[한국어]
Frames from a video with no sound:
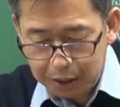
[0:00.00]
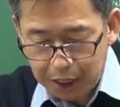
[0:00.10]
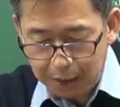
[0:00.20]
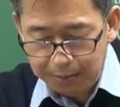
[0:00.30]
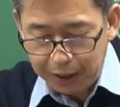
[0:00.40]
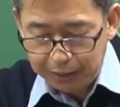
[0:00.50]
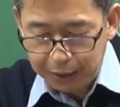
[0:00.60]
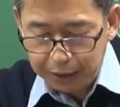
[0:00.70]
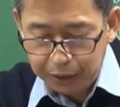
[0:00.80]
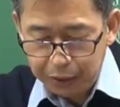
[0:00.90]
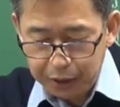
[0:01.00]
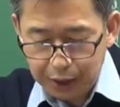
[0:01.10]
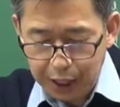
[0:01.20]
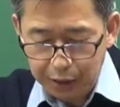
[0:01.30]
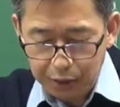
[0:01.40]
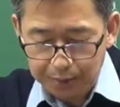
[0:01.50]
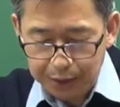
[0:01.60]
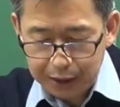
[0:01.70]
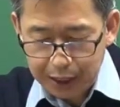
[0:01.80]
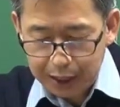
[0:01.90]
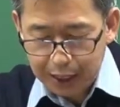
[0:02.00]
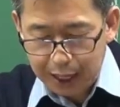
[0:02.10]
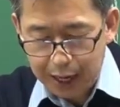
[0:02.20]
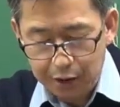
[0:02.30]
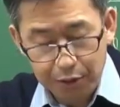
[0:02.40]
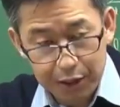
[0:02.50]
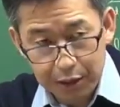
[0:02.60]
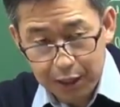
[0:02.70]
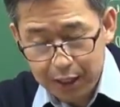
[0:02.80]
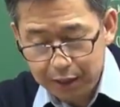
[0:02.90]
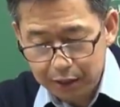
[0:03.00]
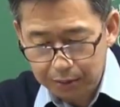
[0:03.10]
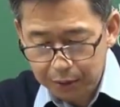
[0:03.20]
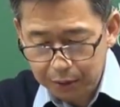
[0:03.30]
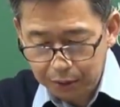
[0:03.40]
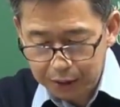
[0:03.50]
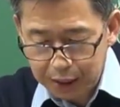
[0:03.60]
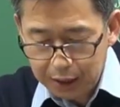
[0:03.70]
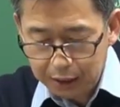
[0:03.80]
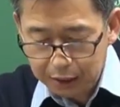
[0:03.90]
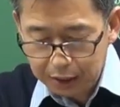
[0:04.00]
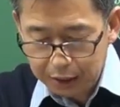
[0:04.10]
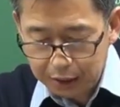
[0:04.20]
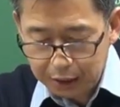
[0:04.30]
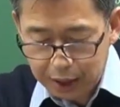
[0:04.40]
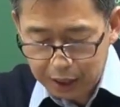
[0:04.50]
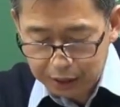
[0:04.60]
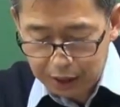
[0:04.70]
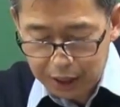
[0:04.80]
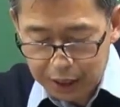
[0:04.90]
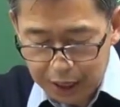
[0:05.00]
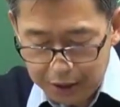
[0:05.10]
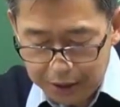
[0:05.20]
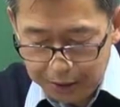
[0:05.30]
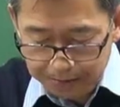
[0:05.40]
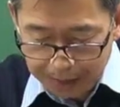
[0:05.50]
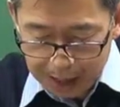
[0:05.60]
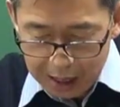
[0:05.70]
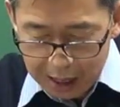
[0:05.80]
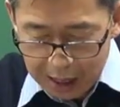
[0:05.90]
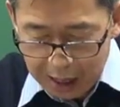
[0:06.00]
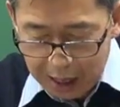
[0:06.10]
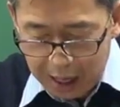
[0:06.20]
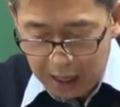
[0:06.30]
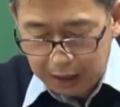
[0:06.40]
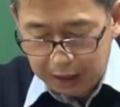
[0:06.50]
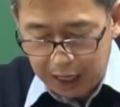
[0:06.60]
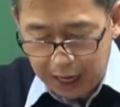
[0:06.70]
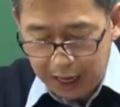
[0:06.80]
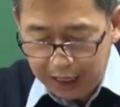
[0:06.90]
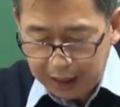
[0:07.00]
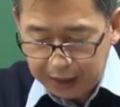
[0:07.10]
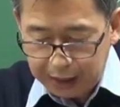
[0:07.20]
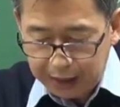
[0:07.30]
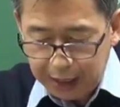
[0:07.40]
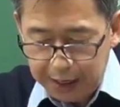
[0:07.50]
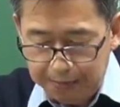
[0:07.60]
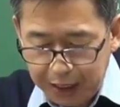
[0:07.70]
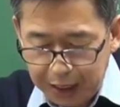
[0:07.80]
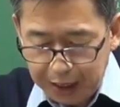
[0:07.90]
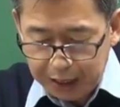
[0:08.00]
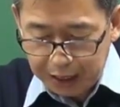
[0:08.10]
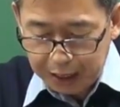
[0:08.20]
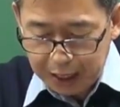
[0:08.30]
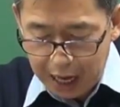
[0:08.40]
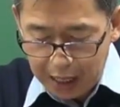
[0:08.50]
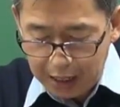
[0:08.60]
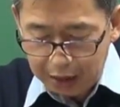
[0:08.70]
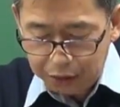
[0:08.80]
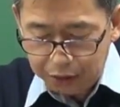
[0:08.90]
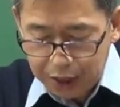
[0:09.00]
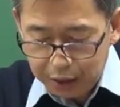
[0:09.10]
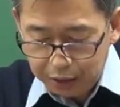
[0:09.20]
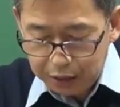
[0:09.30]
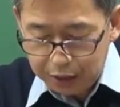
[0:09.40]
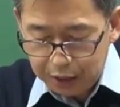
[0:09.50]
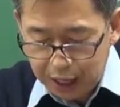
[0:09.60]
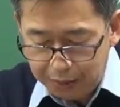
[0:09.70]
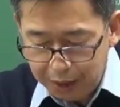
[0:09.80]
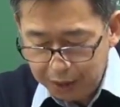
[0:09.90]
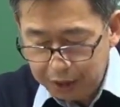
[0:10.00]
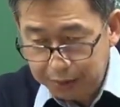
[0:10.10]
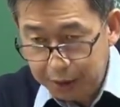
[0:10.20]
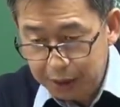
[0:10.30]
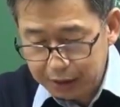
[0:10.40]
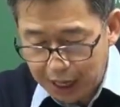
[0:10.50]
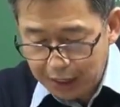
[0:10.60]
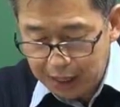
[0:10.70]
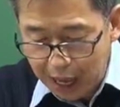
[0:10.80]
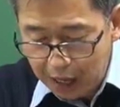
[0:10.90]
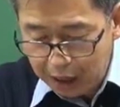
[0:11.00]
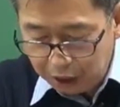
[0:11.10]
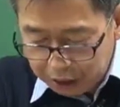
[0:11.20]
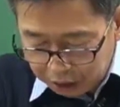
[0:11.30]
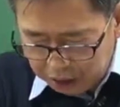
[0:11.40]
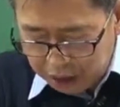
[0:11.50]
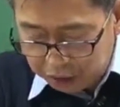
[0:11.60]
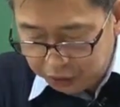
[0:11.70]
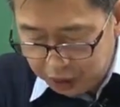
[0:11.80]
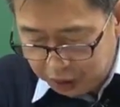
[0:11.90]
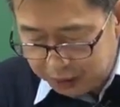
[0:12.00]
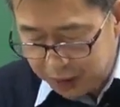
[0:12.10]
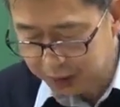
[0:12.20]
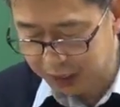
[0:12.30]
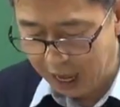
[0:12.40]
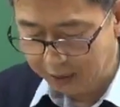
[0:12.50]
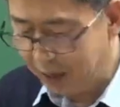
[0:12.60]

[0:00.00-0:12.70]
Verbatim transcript: 자, PV 선도에서 A와 B 사이의 가역 과정에 대한 설명으로 옳지 않은 것은 해서 나왔네요. 자, A, C, B, D, A의 순환 경로에서 내부 에너지 변화. 자, 네, 여기서 이제 중요한 거 뭐냐면, 내부